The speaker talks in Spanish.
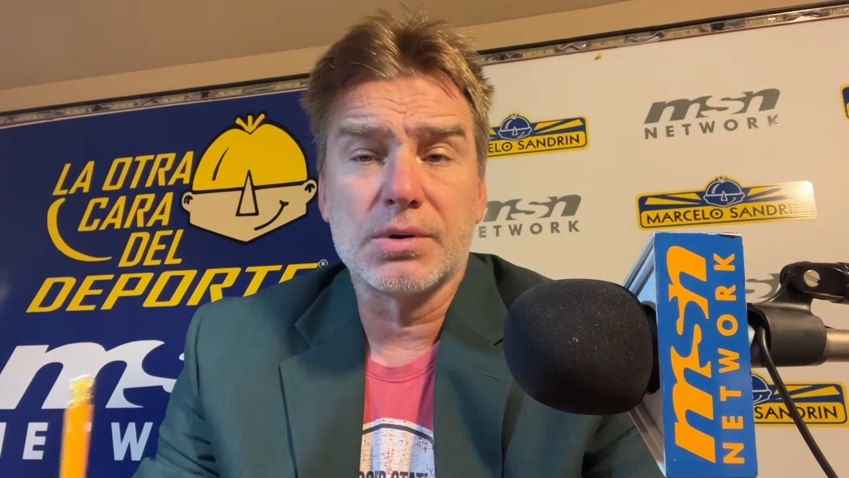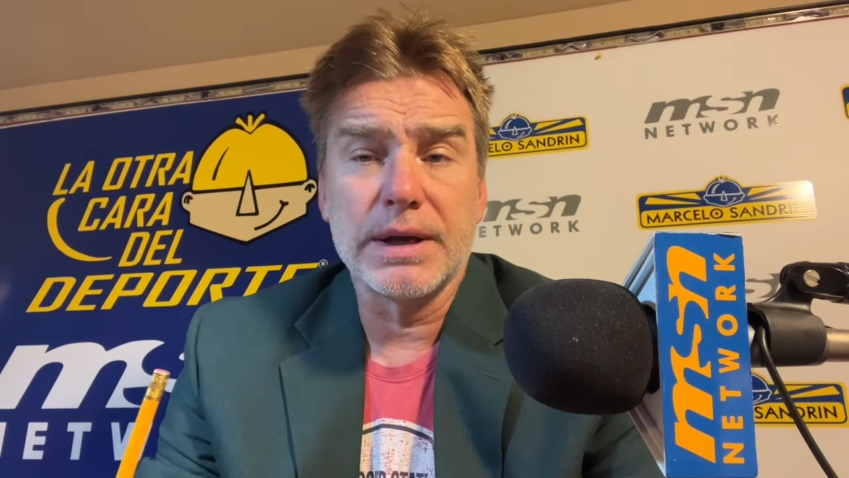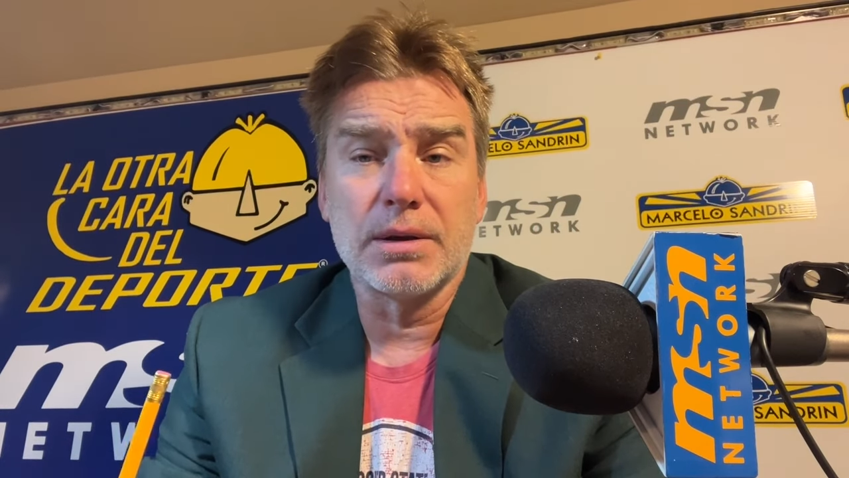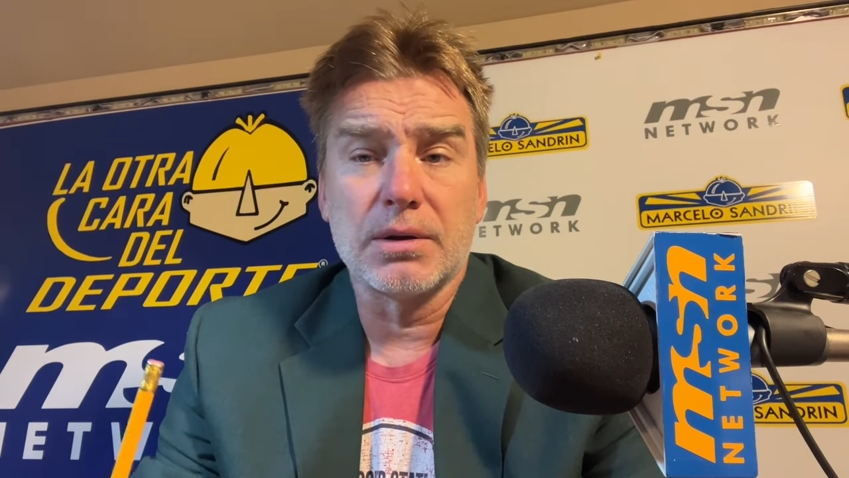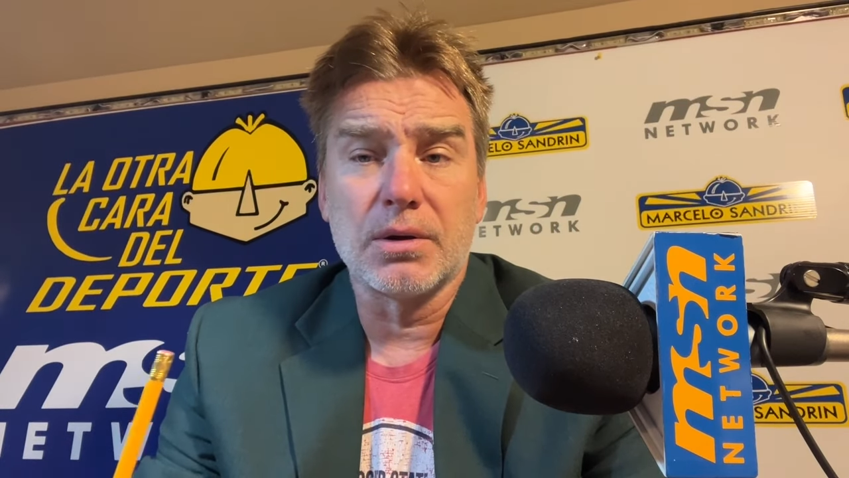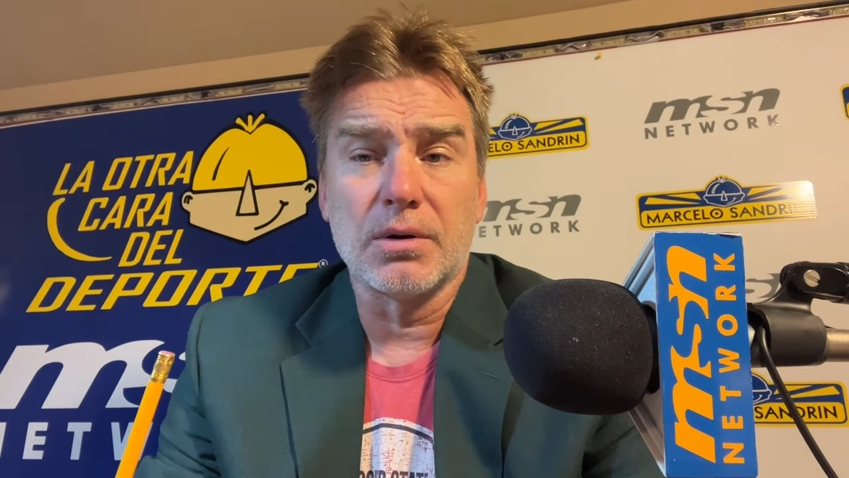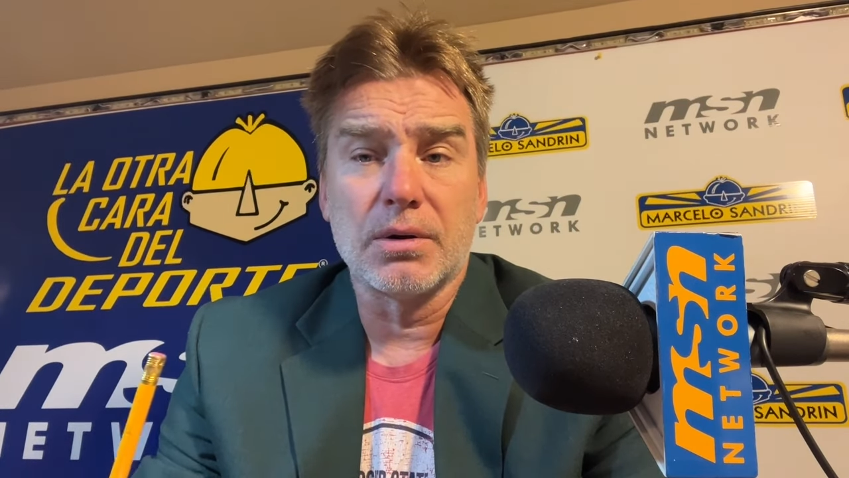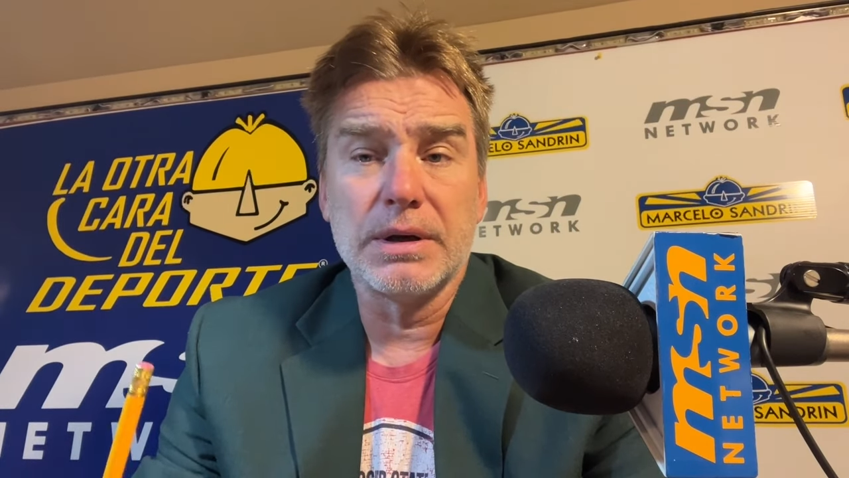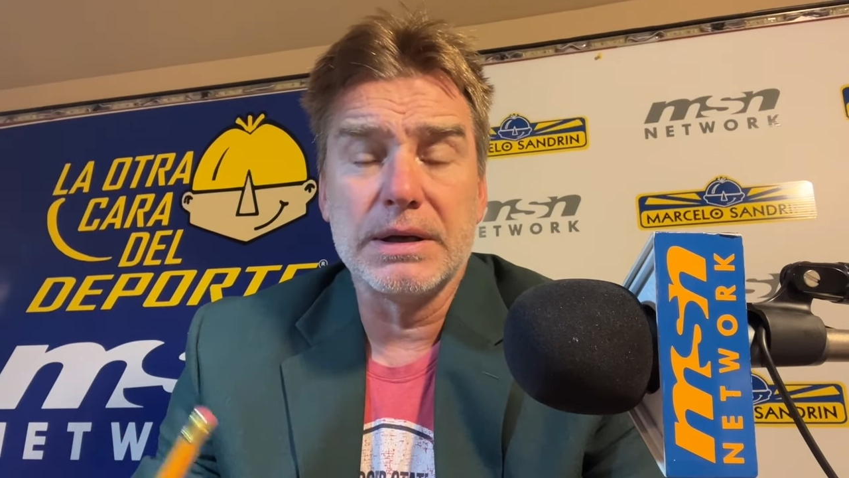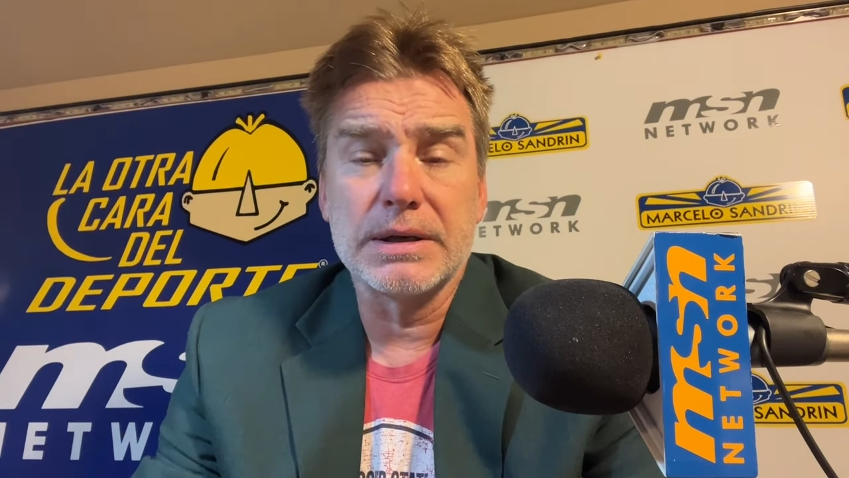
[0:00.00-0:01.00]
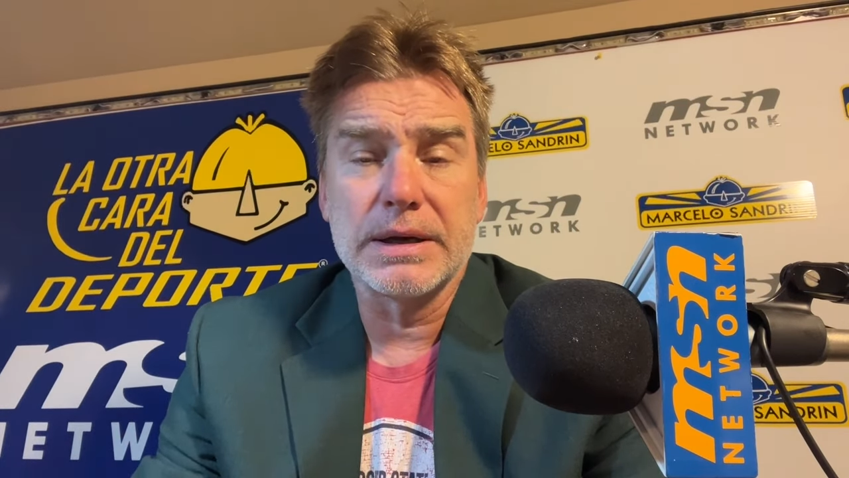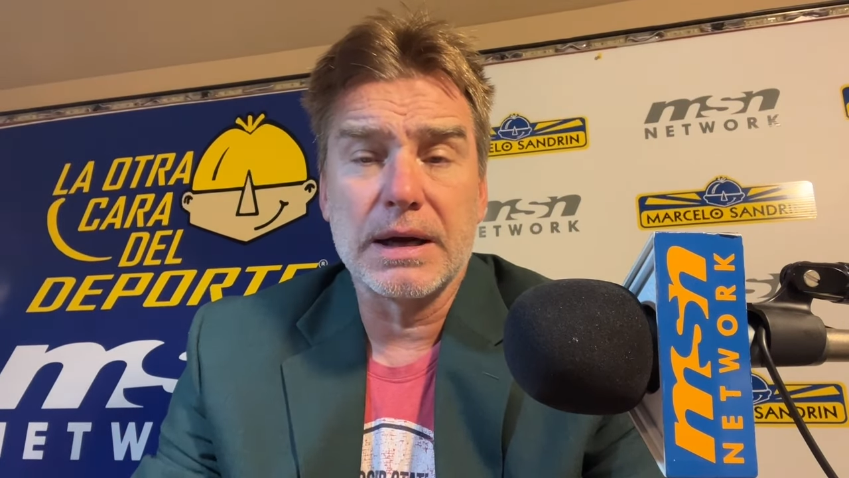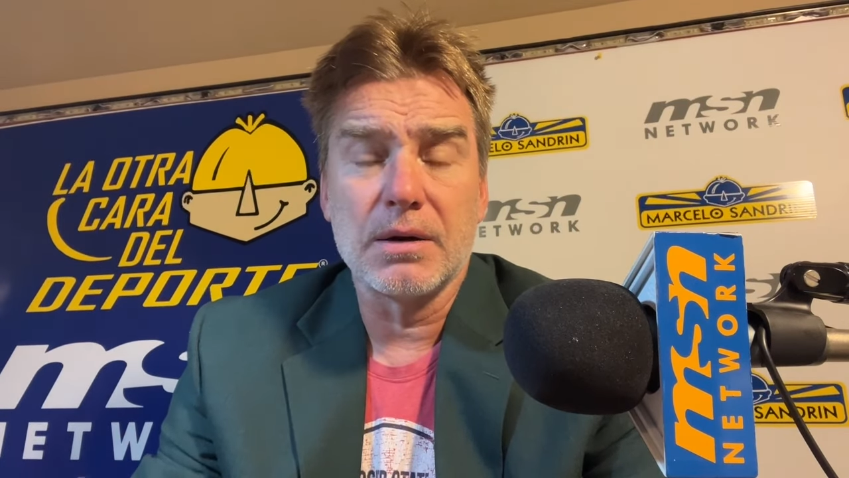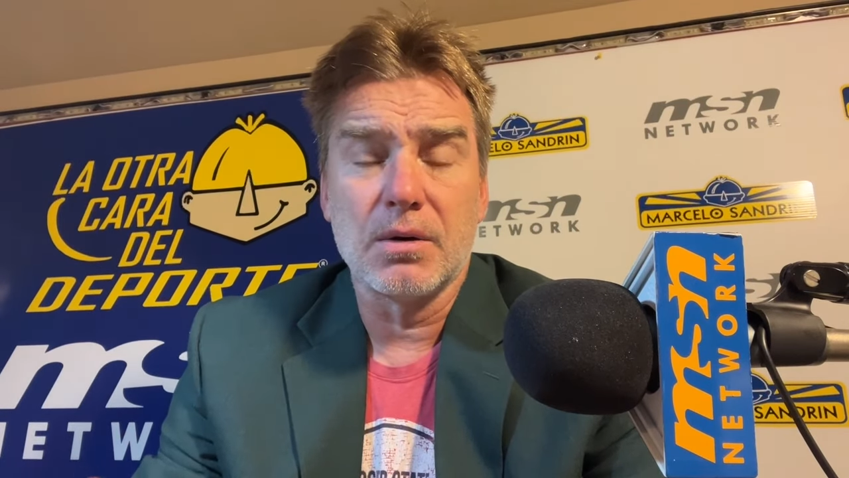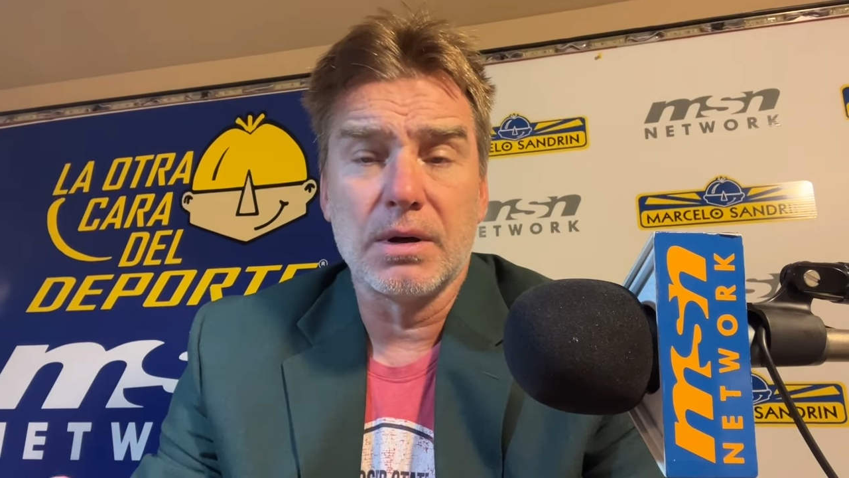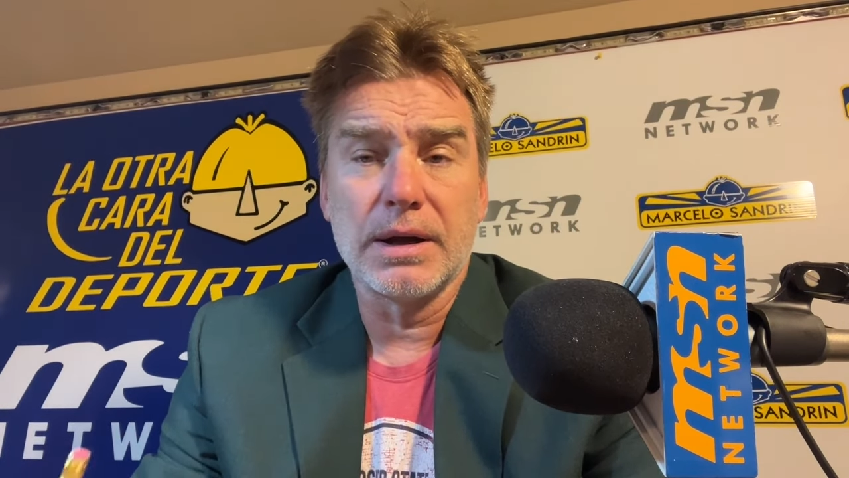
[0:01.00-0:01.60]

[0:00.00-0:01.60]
centro y llega el gol.